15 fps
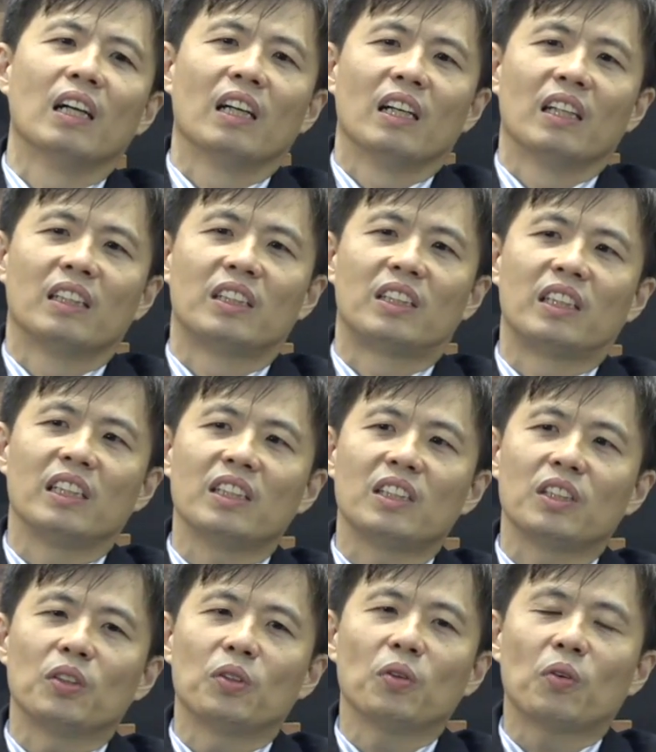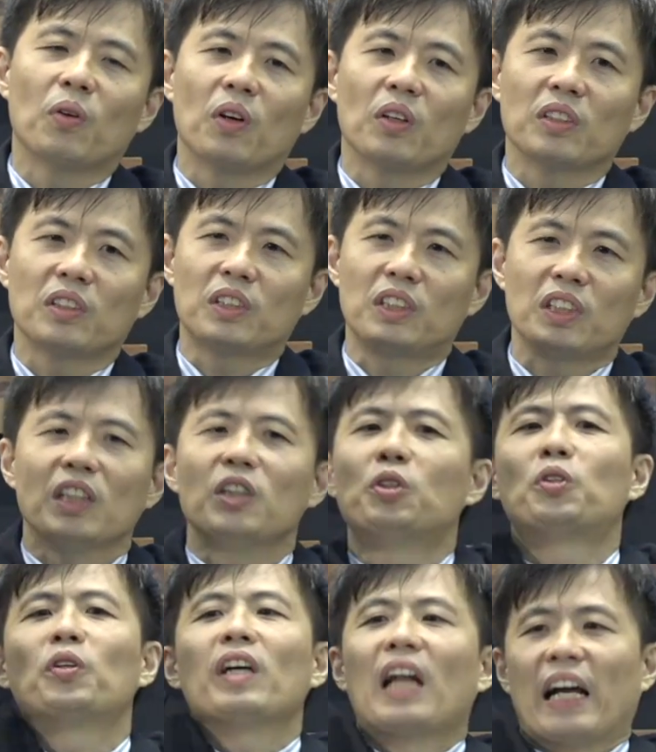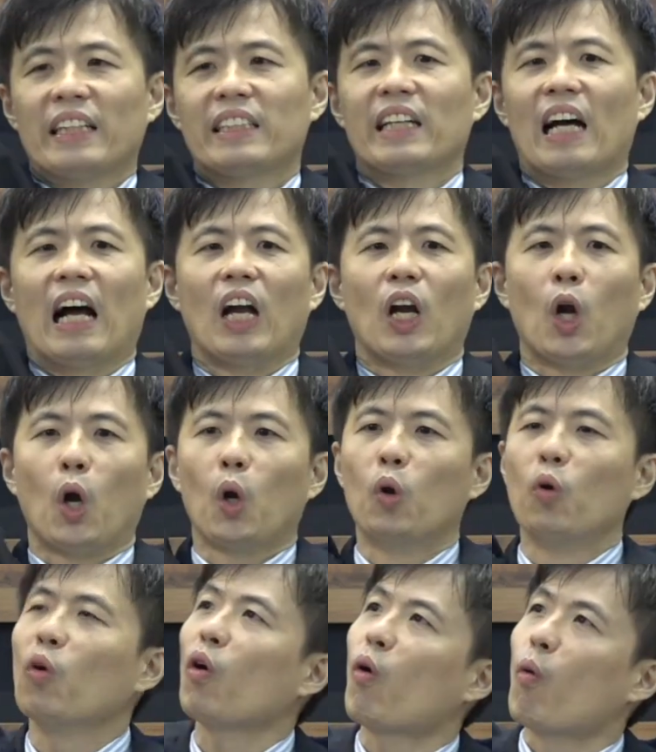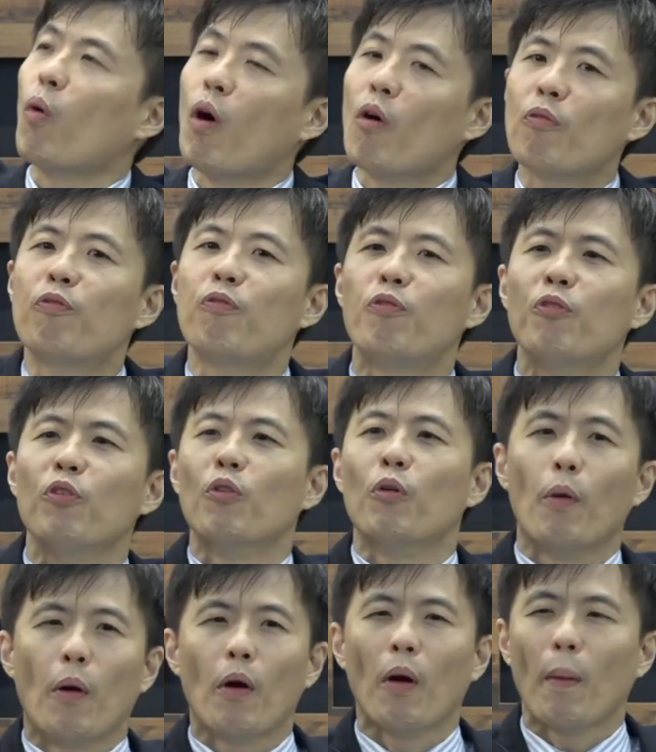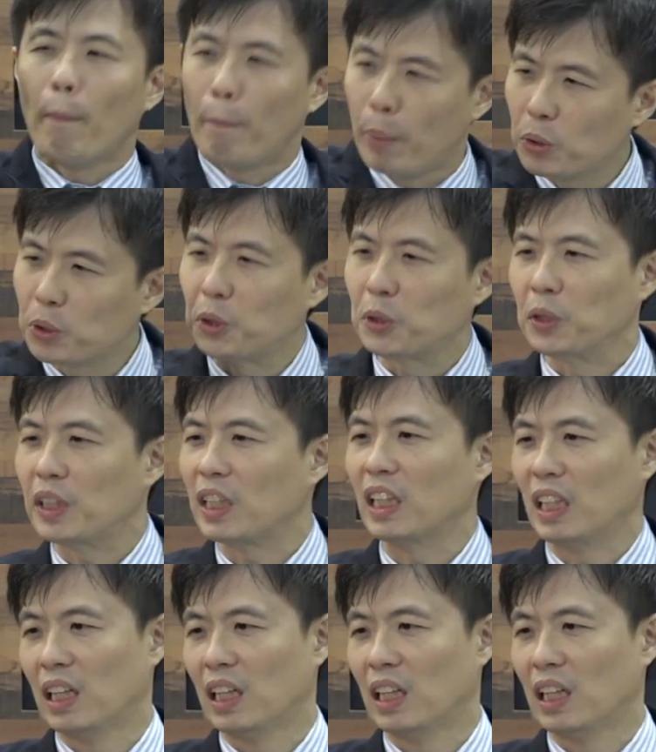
其实如果正确来讲，如果父不许可，